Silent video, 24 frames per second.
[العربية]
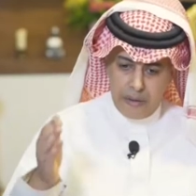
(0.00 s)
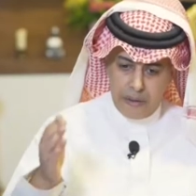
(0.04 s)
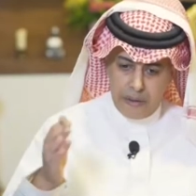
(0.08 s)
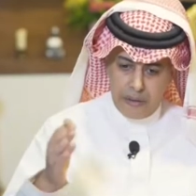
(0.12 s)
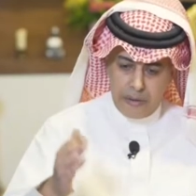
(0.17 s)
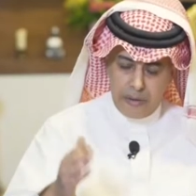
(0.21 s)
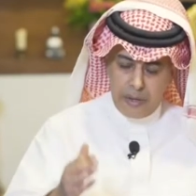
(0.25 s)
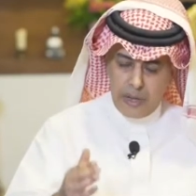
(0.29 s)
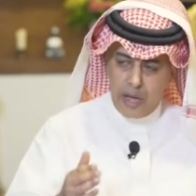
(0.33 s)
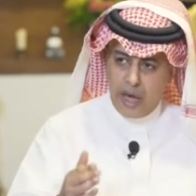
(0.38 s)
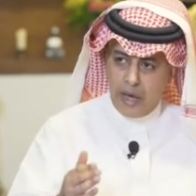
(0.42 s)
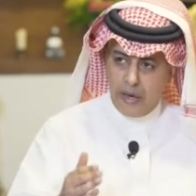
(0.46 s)

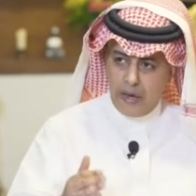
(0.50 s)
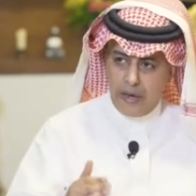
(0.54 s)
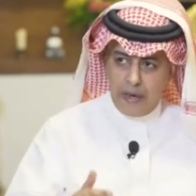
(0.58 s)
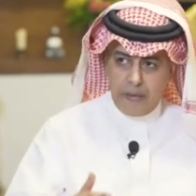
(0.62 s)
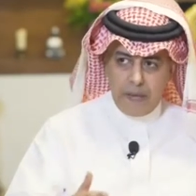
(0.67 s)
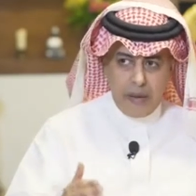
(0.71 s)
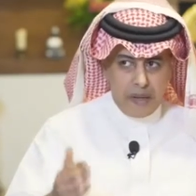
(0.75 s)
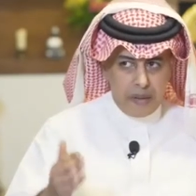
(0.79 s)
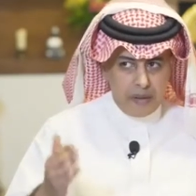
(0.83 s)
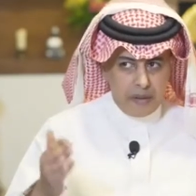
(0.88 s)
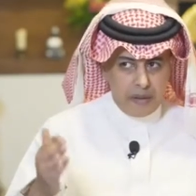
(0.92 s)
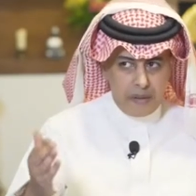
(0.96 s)
ثاني
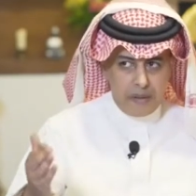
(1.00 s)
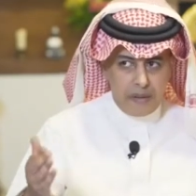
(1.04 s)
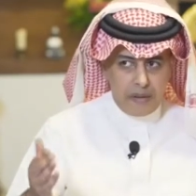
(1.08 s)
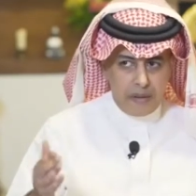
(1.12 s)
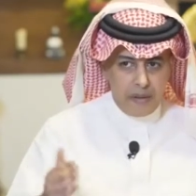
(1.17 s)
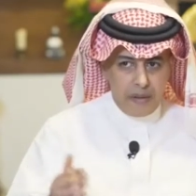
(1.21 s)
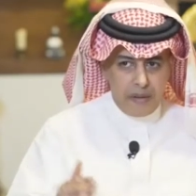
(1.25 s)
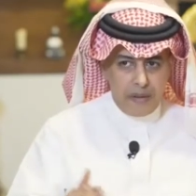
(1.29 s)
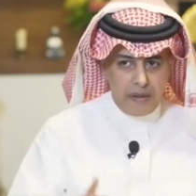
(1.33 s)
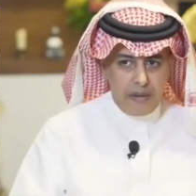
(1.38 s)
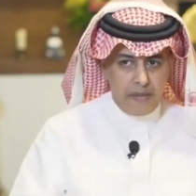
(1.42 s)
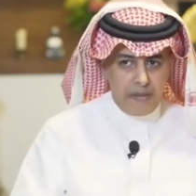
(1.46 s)
بعد
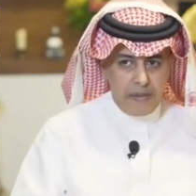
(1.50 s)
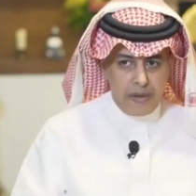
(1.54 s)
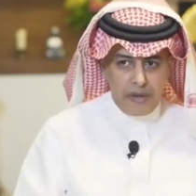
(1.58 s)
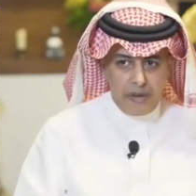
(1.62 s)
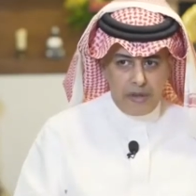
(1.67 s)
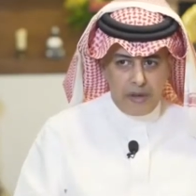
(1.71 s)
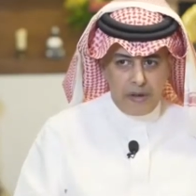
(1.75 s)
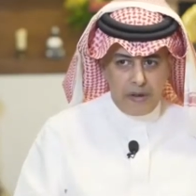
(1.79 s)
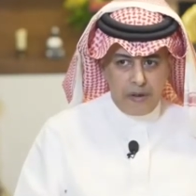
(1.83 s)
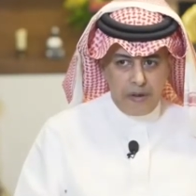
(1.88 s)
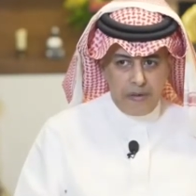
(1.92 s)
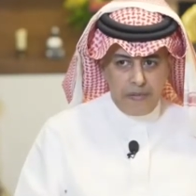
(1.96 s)

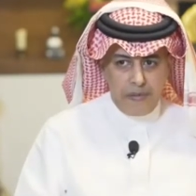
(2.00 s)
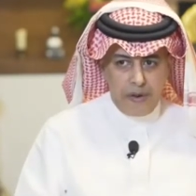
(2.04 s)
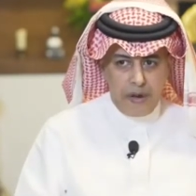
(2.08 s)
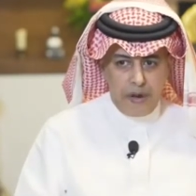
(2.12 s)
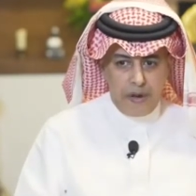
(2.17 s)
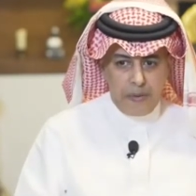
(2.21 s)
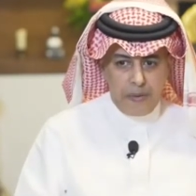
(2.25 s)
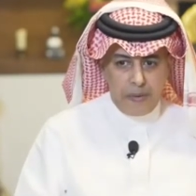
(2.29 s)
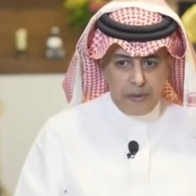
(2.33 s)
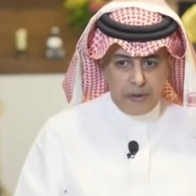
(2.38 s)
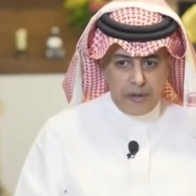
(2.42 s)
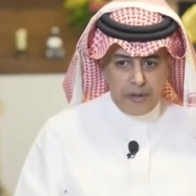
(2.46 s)
مصدر
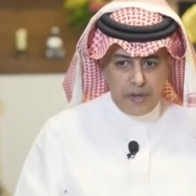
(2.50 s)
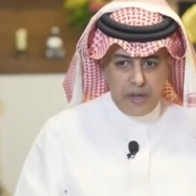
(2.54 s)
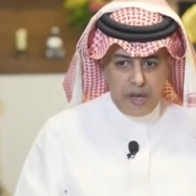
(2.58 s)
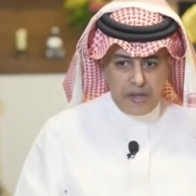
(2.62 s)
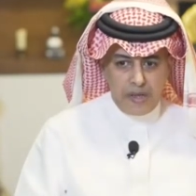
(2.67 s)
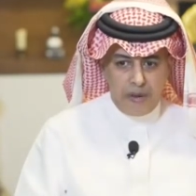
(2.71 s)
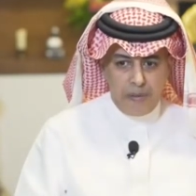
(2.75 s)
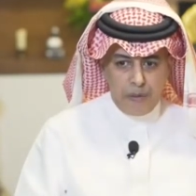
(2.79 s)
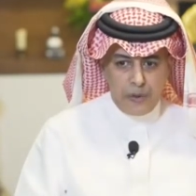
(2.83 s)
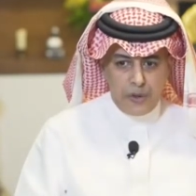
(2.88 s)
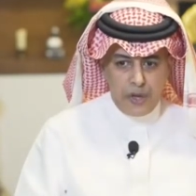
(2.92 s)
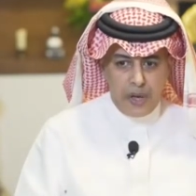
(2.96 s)
فخر واعتزاز
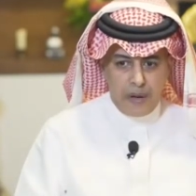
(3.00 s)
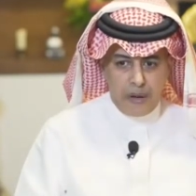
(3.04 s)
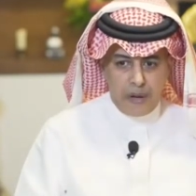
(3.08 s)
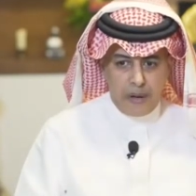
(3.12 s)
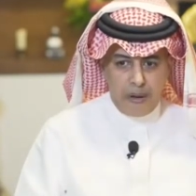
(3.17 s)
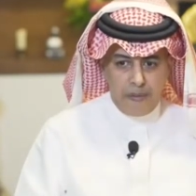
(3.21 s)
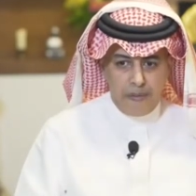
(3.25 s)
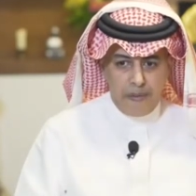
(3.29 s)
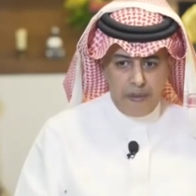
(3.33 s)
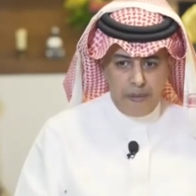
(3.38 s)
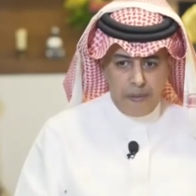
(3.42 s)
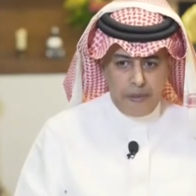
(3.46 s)

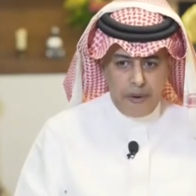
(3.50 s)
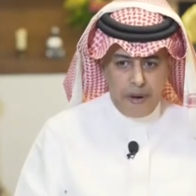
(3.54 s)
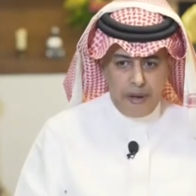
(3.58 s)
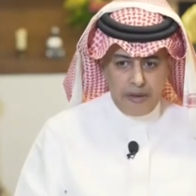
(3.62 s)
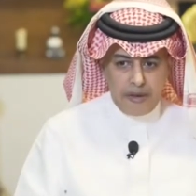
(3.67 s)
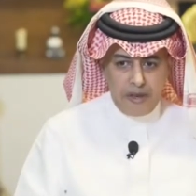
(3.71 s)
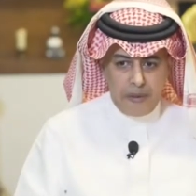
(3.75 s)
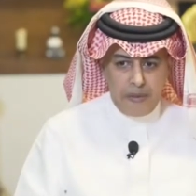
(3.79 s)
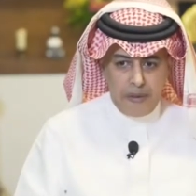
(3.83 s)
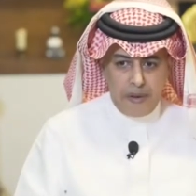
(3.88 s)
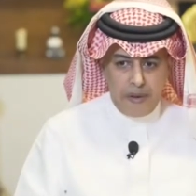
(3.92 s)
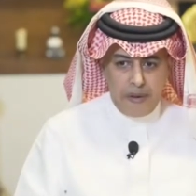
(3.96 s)
المشاركة في
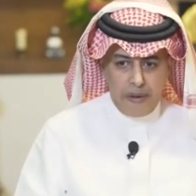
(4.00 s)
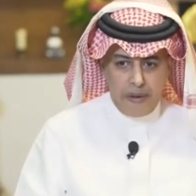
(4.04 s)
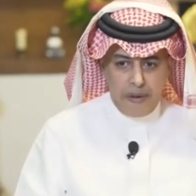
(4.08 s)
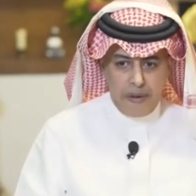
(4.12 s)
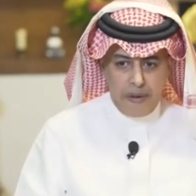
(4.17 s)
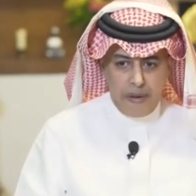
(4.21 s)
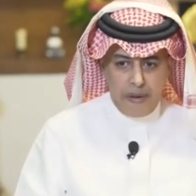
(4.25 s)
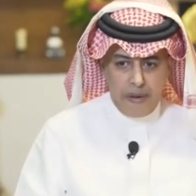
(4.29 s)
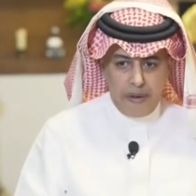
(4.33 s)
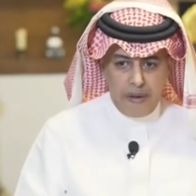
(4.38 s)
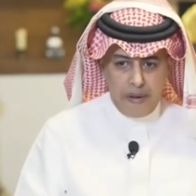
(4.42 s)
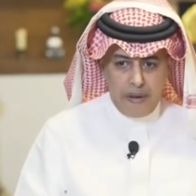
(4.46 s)
المناسبة
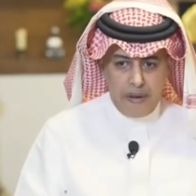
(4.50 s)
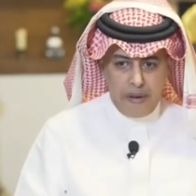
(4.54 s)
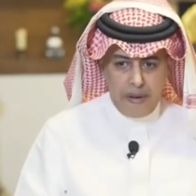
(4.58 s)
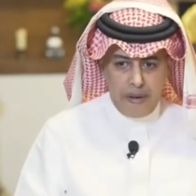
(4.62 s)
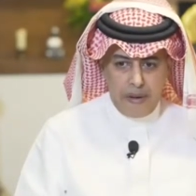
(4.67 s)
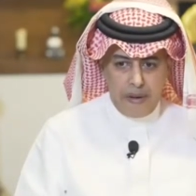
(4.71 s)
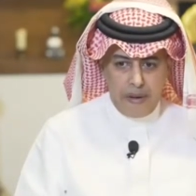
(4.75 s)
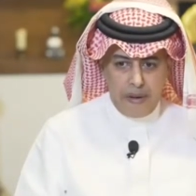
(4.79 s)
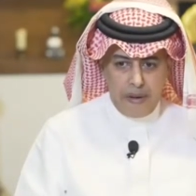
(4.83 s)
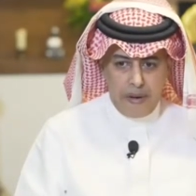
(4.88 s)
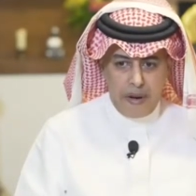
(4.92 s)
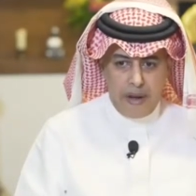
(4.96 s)

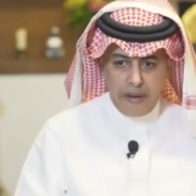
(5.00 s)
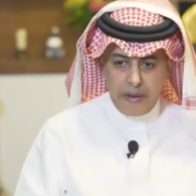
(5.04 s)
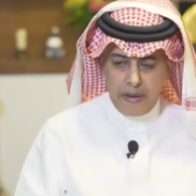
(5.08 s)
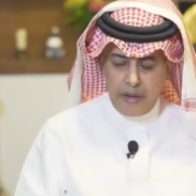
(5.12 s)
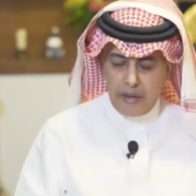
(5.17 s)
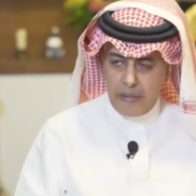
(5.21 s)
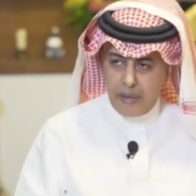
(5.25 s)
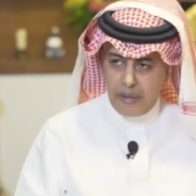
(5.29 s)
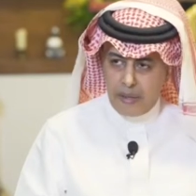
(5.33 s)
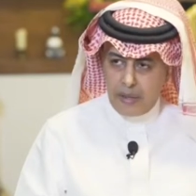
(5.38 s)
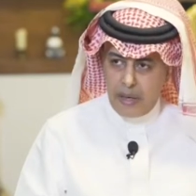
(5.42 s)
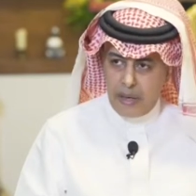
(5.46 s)

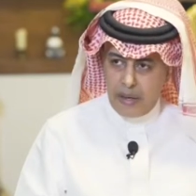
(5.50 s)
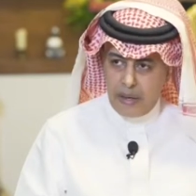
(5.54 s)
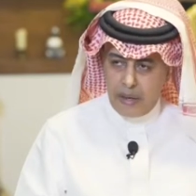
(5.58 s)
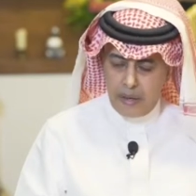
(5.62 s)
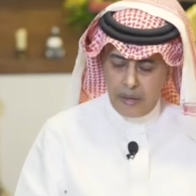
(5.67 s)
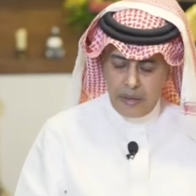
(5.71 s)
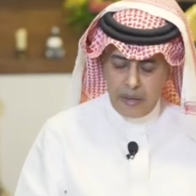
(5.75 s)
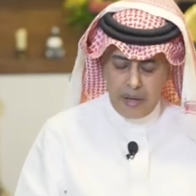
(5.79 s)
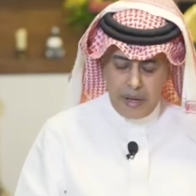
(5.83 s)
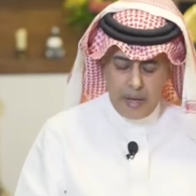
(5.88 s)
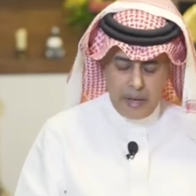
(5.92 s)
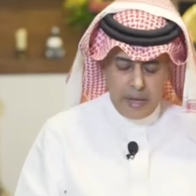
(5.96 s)
العظيمة
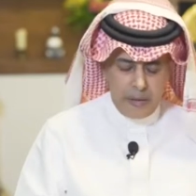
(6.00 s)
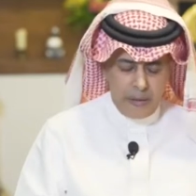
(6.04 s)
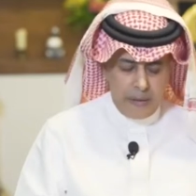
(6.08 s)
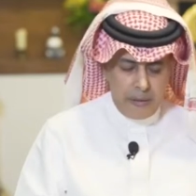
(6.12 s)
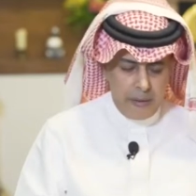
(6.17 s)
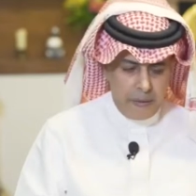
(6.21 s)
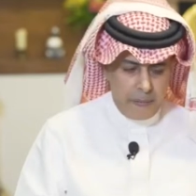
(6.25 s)
التاريخية هذه